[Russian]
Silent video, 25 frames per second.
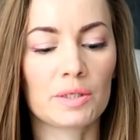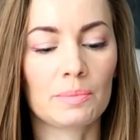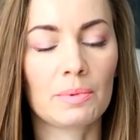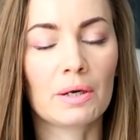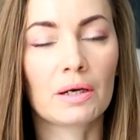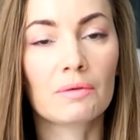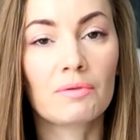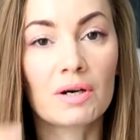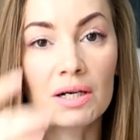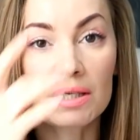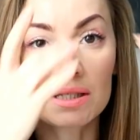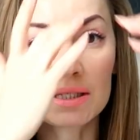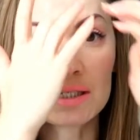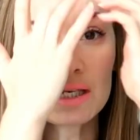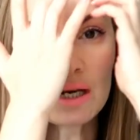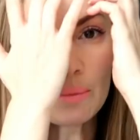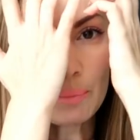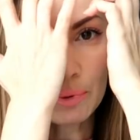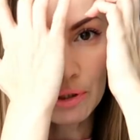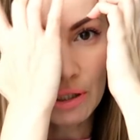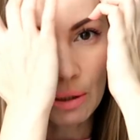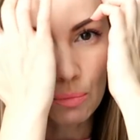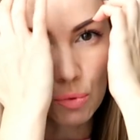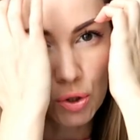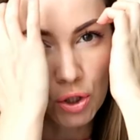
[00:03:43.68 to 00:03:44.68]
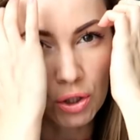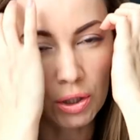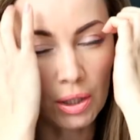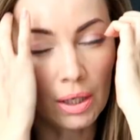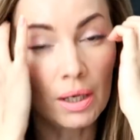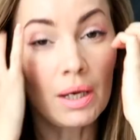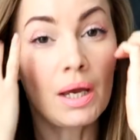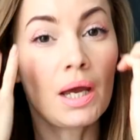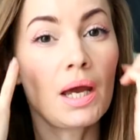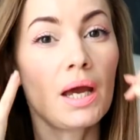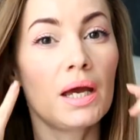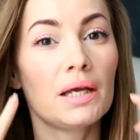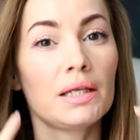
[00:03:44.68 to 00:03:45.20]
у себя квартиру, потому
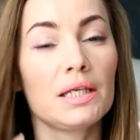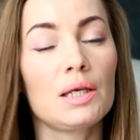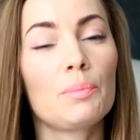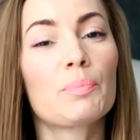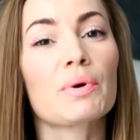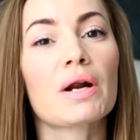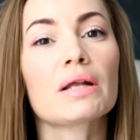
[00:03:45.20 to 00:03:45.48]
что не